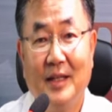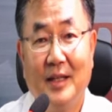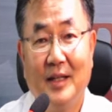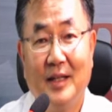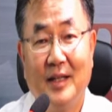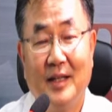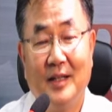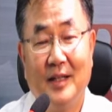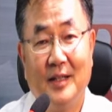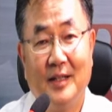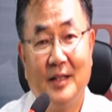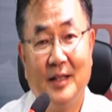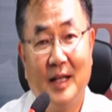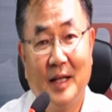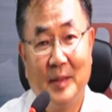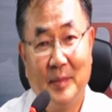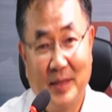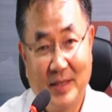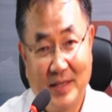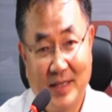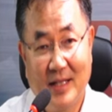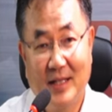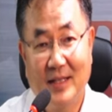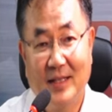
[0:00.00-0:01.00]
어, 아마
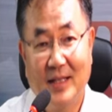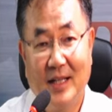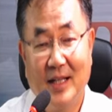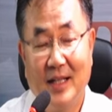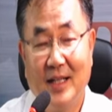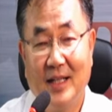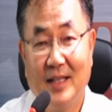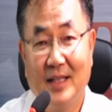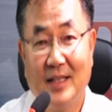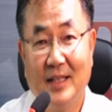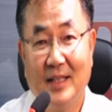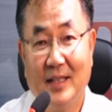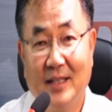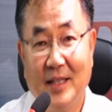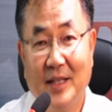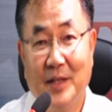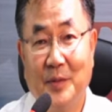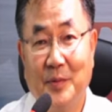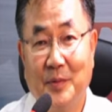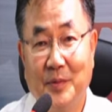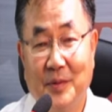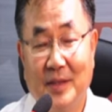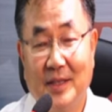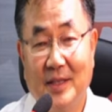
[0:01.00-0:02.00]
상당한
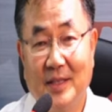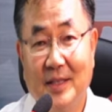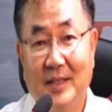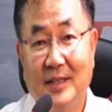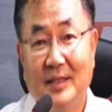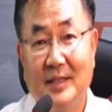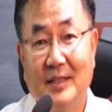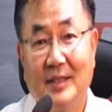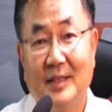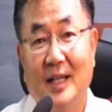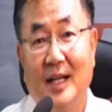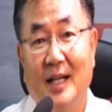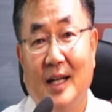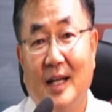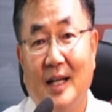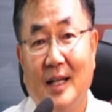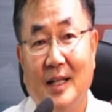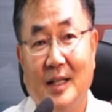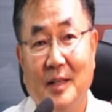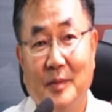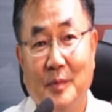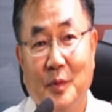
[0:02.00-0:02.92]
내용들은 다